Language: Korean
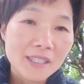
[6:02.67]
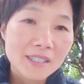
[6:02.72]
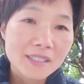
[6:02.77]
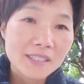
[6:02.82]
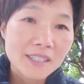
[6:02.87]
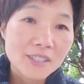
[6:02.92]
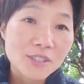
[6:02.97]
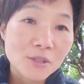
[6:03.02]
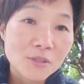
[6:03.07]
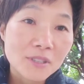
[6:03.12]

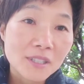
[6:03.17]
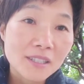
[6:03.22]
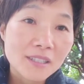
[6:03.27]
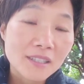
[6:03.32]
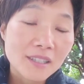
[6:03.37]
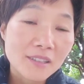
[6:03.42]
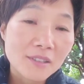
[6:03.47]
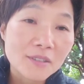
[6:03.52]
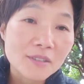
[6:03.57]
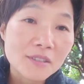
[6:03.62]
이제
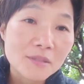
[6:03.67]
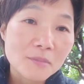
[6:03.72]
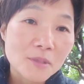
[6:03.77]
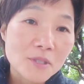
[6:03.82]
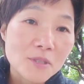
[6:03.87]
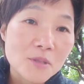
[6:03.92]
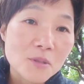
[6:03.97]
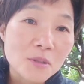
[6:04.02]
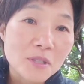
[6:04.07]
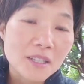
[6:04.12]
전달되었으면
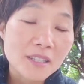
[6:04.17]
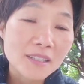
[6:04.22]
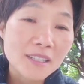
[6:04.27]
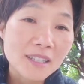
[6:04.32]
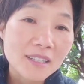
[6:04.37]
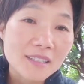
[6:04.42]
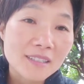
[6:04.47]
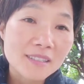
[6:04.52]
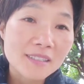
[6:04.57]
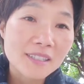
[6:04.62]

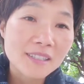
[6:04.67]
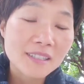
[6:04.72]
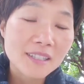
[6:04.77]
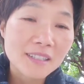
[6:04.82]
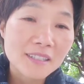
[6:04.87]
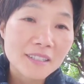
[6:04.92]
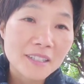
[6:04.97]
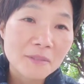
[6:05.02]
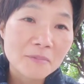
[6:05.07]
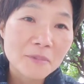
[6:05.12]
좋겠다라는
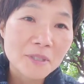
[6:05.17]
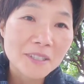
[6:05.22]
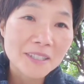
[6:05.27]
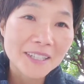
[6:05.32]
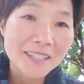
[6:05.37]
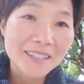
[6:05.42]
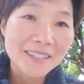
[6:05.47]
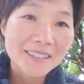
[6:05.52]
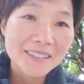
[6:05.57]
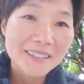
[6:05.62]
생각을
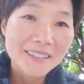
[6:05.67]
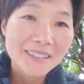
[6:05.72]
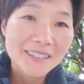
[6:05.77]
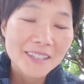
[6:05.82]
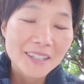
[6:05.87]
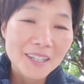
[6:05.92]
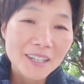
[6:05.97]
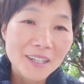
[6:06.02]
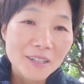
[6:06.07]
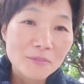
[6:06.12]
합니다.
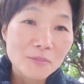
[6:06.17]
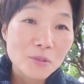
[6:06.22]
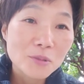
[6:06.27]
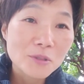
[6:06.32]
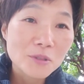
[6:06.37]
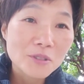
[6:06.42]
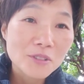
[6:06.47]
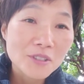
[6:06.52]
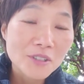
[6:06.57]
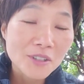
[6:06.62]
아,
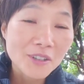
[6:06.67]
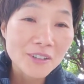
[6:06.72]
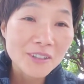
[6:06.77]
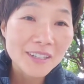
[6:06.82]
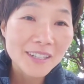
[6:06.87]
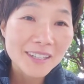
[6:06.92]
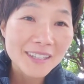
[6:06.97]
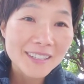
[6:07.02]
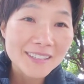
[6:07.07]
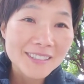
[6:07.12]
모두들
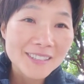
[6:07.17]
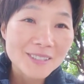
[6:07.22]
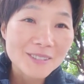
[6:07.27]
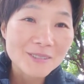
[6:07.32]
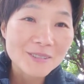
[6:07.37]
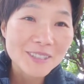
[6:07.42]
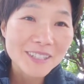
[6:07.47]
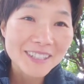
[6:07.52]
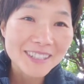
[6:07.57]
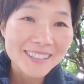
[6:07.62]

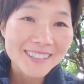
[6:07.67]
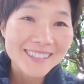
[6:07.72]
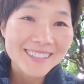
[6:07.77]
건강하시고요.